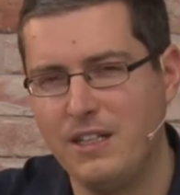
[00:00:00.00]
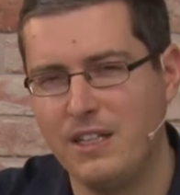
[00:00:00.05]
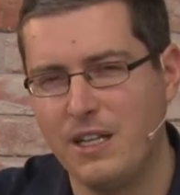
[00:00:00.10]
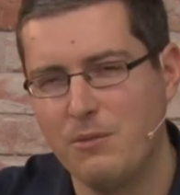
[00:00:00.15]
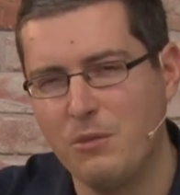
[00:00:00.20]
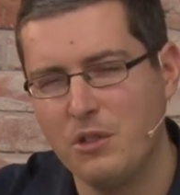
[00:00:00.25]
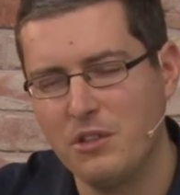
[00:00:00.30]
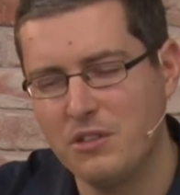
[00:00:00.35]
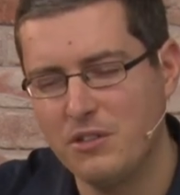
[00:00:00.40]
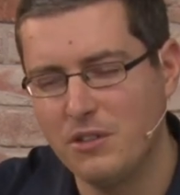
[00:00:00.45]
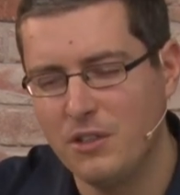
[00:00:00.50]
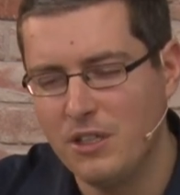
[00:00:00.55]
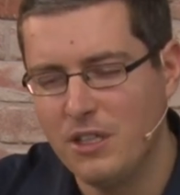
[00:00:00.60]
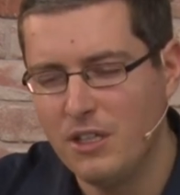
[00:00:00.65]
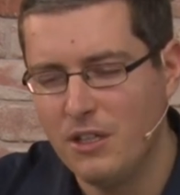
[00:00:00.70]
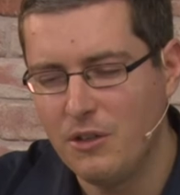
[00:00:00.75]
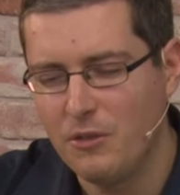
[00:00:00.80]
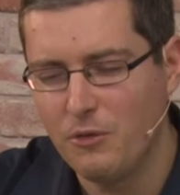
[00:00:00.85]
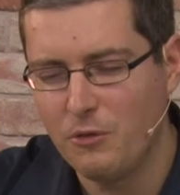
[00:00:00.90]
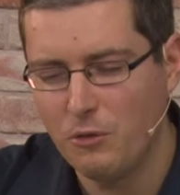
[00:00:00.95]
Er möchte
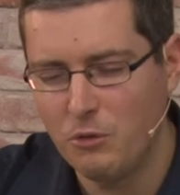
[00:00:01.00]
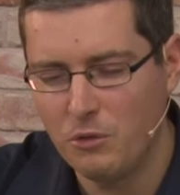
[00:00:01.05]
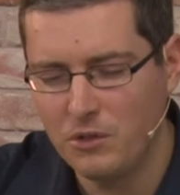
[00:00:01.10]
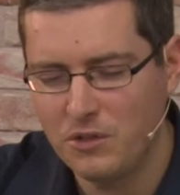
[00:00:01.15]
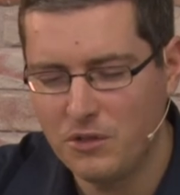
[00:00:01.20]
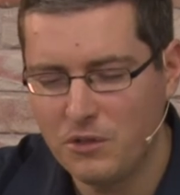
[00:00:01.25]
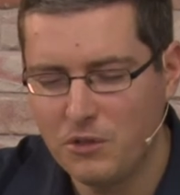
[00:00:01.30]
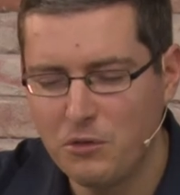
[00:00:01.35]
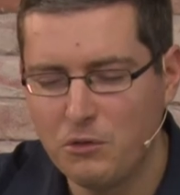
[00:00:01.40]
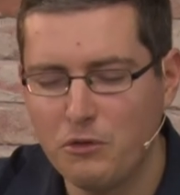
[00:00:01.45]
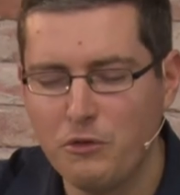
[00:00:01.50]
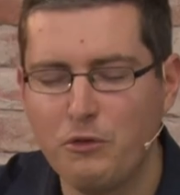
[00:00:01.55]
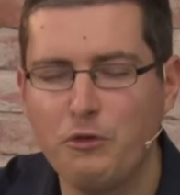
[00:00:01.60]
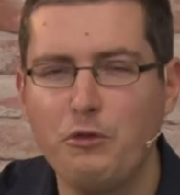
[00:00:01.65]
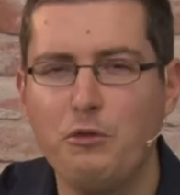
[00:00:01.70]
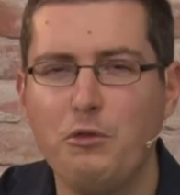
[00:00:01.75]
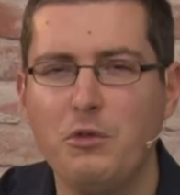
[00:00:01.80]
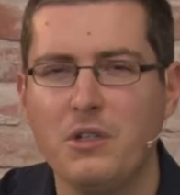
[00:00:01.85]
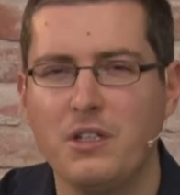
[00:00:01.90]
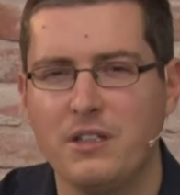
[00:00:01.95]
uns so
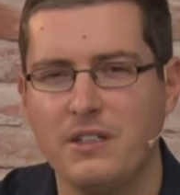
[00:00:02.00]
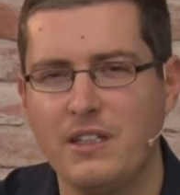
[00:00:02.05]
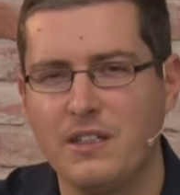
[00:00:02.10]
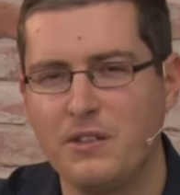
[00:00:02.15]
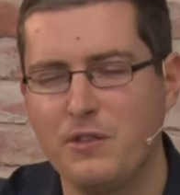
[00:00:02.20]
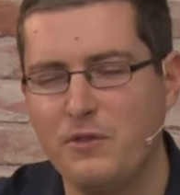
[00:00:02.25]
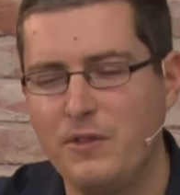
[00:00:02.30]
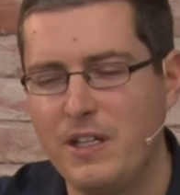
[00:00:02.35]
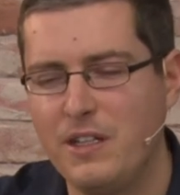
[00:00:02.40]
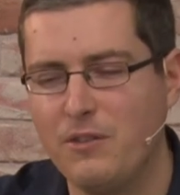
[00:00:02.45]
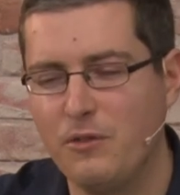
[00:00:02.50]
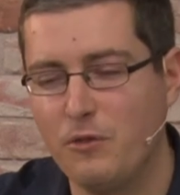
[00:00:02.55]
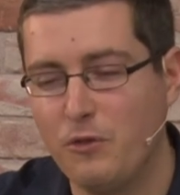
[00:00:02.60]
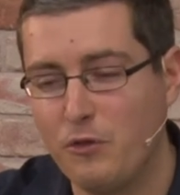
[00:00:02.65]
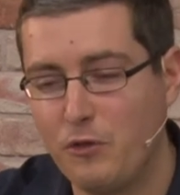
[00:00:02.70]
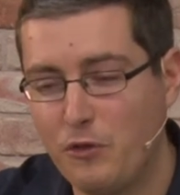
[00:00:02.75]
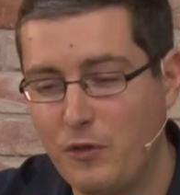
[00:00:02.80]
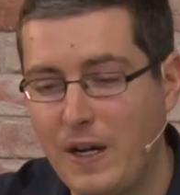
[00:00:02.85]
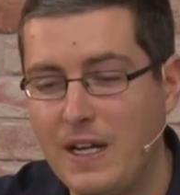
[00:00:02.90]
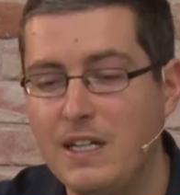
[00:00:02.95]
führen, dass wenn
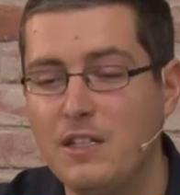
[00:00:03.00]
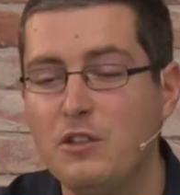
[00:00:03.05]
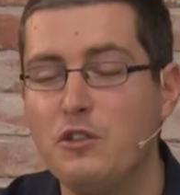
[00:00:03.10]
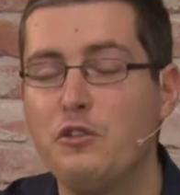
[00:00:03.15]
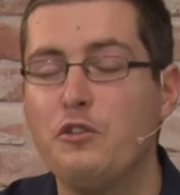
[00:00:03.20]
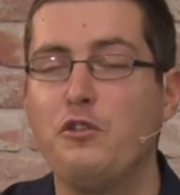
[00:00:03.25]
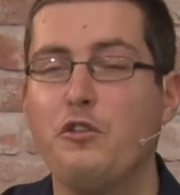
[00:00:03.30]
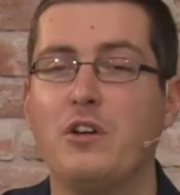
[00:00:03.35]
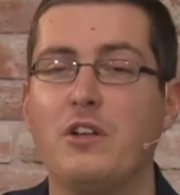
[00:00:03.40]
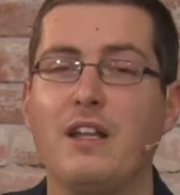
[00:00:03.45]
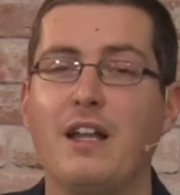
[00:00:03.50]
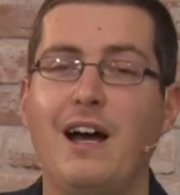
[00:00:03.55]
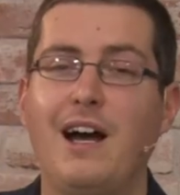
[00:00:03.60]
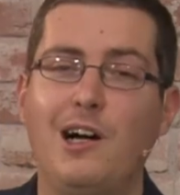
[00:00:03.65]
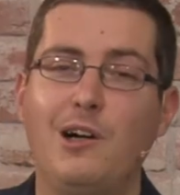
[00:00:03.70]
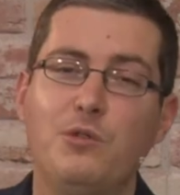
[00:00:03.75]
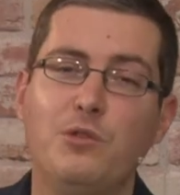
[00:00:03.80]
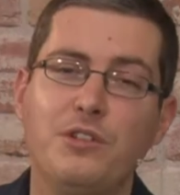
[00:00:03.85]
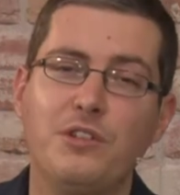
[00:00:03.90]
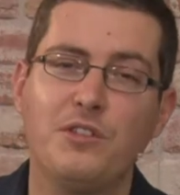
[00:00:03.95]
Feinde von
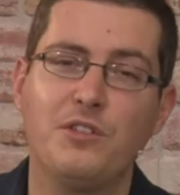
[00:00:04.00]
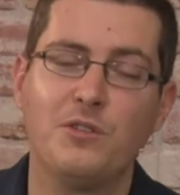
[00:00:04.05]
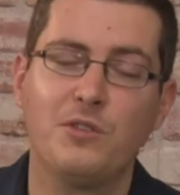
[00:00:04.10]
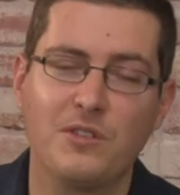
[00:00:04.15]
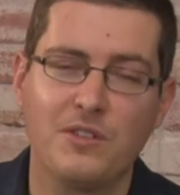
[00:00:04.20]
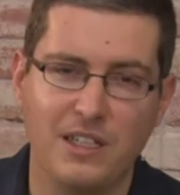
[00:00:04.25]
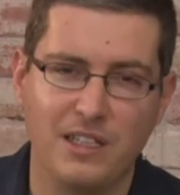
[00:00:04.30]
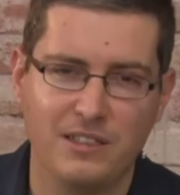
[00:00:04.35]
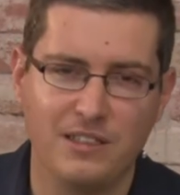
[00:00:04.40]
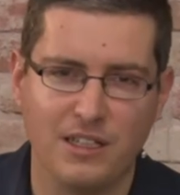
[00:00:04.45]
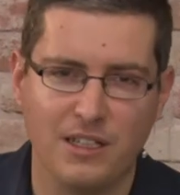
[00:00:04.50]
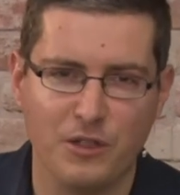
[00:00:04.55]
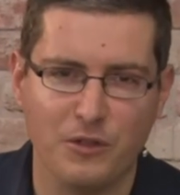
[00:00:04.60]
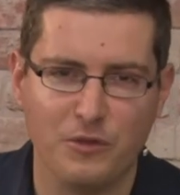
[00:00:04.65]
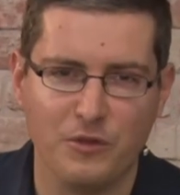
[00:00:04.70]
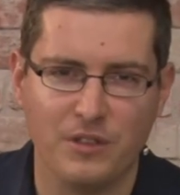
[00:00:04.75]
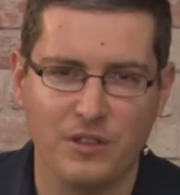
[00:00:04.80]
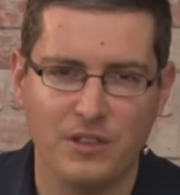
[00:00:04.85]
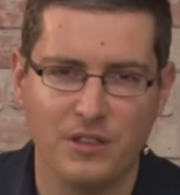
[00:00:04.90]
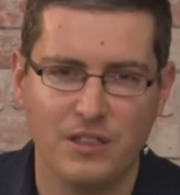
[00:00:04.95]
außen uns angreifen,